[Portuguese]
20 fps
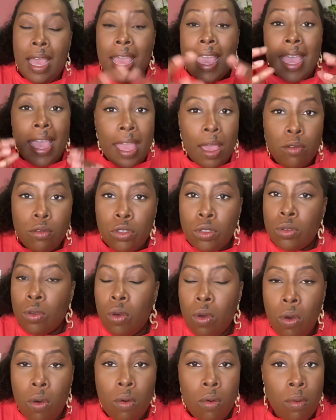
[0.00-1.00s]
Eu
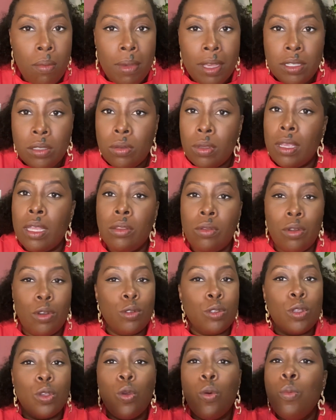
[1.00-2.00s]
sou uma sonhadora, eu
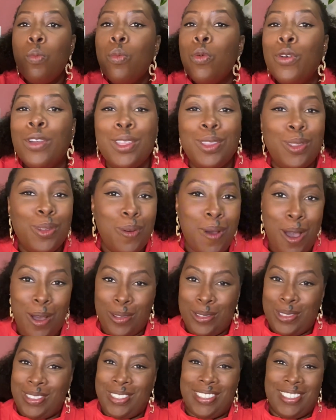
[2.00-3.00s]
sonho muito
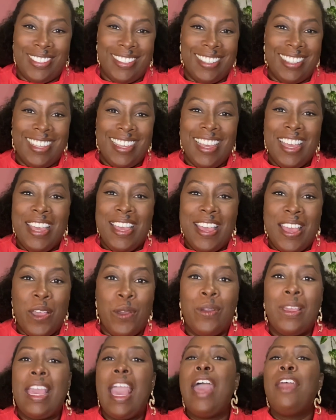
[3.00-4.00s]
alto. Eu
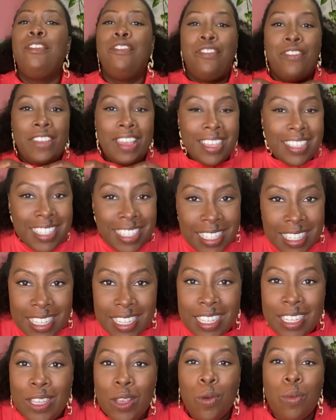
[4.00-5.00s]
quero ver
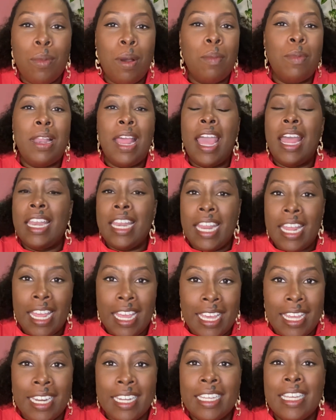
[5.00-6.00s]
sim uma mulher
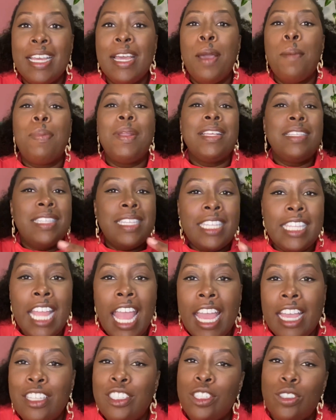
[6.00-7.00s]
negra
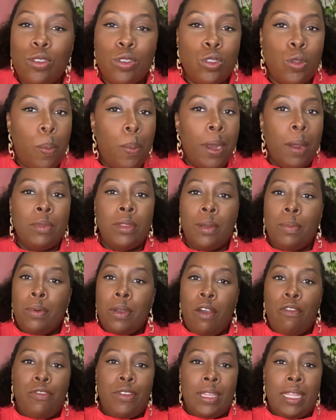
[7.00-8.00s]
presidente do Supremo
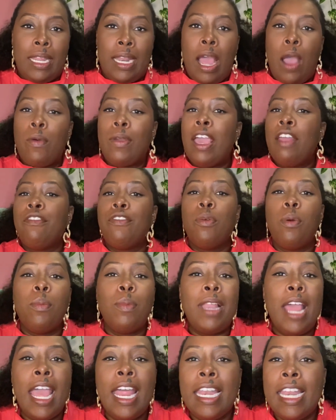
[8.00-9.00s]
Tribunal Federal. Quero ver uma
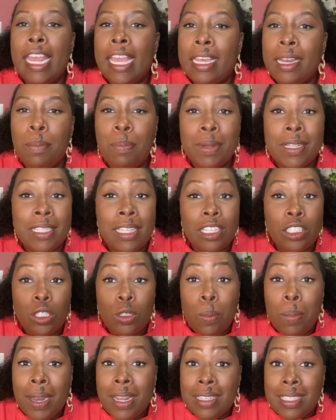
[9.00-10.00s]
mulher negra presidente
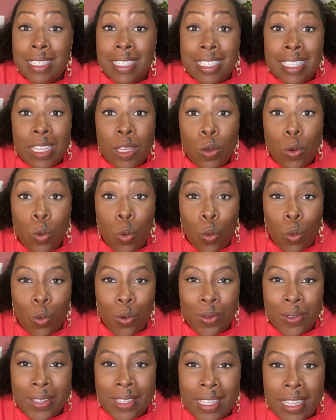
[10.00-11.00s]
do Brasil.
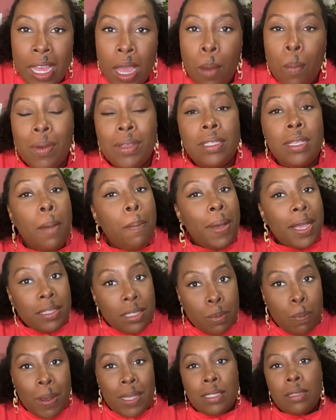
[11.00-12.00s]
Pois sem a
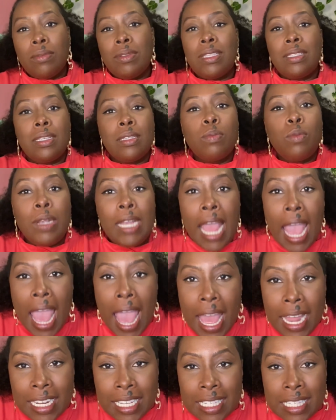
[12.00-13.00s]
participação dessas
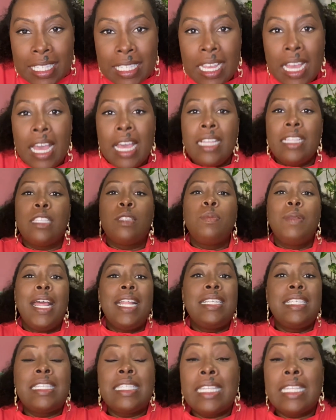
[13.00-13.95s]
mulheres, das mulheres